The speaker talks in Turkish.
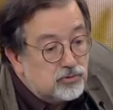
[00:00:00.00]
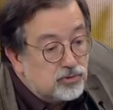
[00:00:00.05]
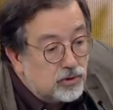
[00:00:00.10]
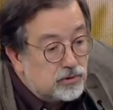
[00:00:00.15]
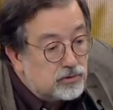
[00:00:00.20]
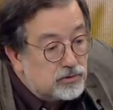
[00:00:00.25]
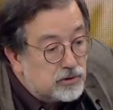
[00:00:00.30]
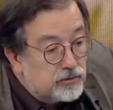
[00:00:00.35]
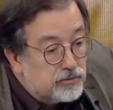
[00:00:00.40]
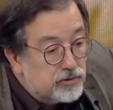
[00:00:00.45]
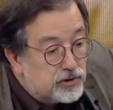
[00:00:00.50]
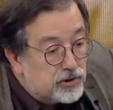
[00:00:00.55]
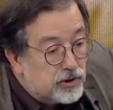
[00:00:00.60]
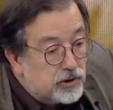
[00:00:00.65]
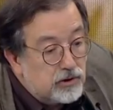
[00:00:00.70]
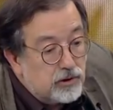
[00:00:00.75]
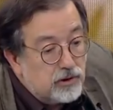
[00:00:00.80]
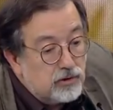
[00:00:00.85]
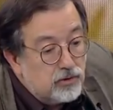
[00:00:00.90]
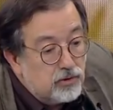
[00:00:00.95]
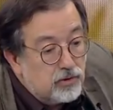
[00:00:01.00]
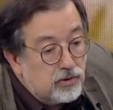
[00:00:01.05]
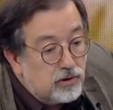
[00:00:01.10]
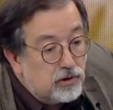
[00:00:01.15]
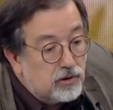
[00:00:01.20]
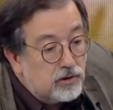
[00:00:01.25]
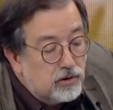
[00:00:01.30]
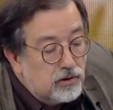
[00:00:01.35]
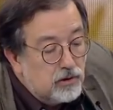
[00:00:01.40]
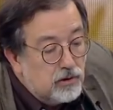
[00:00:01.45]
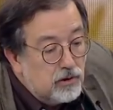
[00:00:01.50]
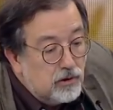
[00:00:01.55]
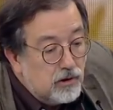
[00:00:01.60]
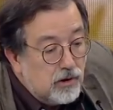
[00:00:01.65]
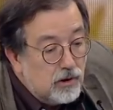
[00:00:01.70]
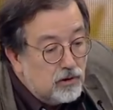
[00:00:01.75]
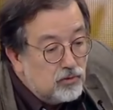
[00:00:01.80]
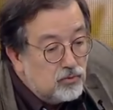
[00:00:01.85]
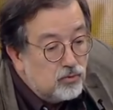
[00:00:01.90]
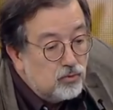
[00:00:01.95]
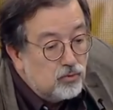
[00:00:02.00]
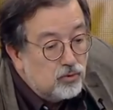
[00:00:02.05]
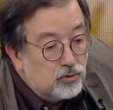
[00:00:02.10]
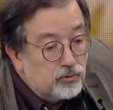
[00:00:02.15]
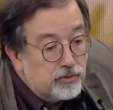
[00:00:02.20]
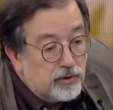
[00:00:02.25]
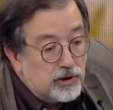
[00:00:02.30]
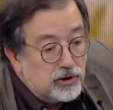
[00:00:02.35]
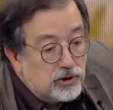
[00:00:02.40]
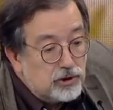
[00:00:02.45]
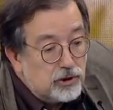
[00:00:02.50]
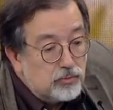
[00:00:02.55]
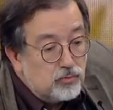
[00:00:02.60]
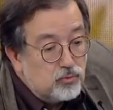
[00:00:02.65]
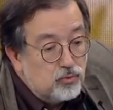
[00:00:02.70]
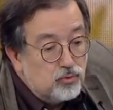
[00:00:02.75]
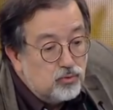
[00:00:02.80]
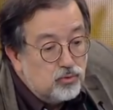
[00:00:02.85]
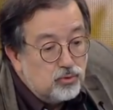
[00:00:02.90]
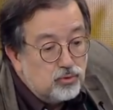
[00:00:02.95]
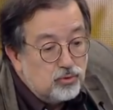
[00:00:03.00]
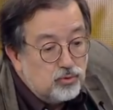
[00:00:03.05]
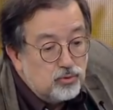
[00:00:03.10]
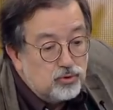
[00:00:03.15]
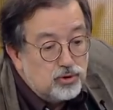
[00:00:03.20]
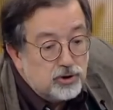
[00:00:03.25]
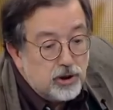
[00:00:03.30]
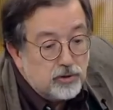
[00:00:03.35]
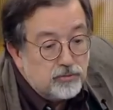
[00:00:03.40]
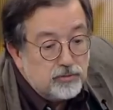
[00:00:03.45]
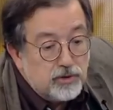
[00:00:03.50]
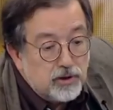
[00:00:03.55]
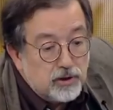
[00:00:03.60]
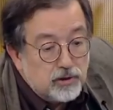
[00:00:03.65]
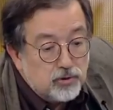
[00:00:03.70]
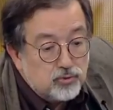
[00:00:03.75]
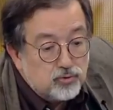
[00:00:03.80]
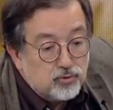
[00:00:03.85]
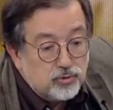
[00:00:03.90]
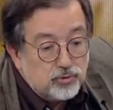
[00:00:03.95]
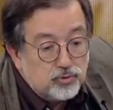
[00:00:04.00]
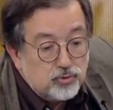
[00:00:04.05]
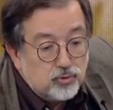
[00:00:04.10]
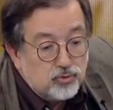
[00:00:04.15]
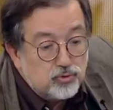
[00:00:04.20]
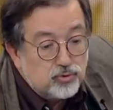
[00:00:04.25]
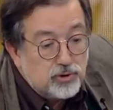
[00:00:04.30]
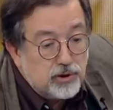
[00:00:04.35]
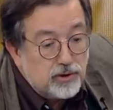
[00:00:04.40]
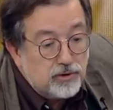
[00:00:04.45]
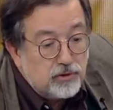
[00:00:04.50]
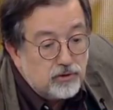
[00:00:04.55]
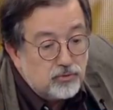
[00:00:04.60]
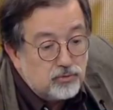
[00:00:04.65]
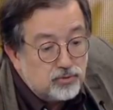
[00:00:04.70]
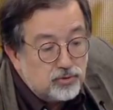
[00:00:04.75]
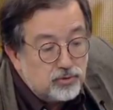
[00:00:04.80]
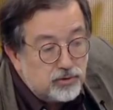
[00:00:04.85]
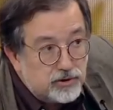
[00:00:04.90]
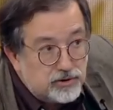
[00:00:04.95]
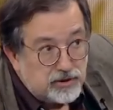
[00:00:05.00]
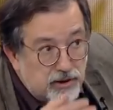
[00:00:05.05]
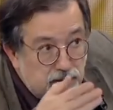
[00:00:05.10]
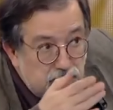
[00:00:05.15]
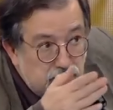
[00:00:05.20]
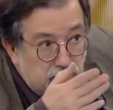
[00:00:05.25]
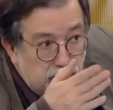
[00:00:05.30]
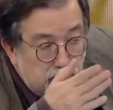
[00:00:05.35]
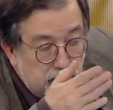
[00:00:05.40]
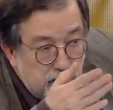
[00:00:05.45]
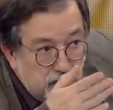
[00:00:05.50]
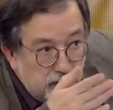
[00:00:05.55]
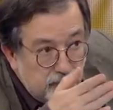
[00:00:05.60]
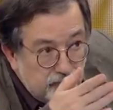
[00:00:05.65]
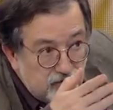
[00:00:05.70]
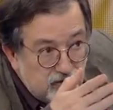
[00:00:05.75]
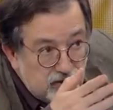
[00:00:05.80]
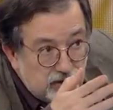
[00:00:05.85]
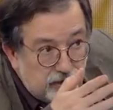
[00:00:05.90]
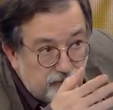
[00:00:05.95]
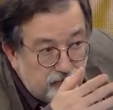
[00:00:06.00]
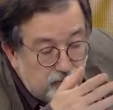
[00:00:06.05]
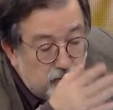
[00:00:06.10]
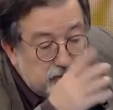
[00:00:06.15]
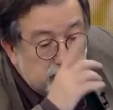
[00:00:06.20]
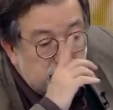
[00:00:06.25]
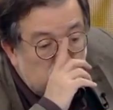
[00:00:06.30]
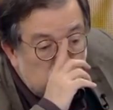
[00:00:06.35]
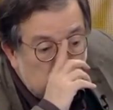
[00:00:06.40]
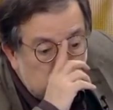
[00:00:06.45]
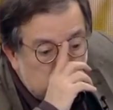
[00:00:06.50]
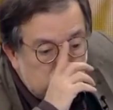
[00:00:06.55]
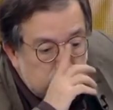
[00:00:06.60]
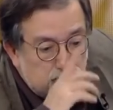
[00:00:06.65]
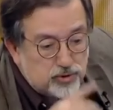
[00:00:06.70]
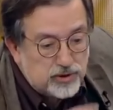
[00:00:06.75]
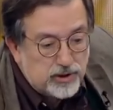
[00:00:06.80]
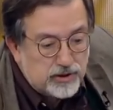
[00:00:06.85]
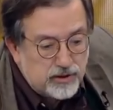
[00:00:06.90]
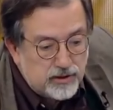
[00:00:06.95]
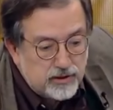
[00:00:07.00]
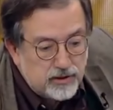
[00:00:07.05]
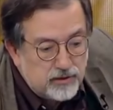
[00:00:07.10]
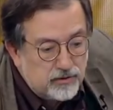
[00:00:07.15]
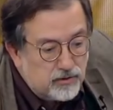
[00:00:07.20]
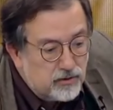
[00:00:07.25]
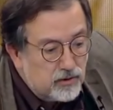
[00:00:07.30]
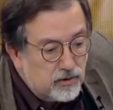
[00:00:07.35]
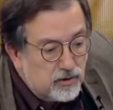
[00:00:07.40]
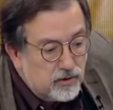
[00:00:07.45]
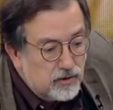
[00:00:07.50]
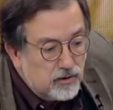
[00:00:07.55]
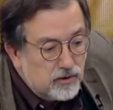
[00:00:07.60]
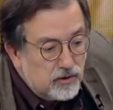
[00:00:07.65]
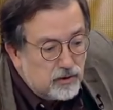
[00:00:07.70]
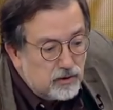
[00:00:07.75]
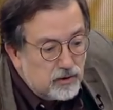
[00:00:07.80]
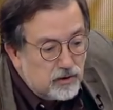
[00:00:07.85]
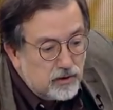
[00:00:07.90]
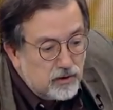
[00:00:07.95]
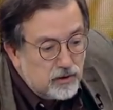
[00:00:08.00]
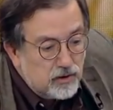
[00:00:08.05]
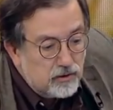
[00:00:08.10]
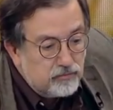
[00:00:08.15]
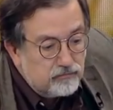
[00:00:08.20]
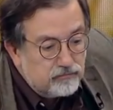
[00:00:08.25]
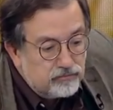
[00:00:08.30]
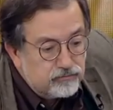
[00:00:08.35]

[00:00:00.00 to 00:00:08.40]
çok da bir şey geliyor. Uğur Beyciğim, Uğur Yüce bir dakika soru çok uzun. Uzun da seni de kitap fuarında konuşmuştu Erhan. Ee,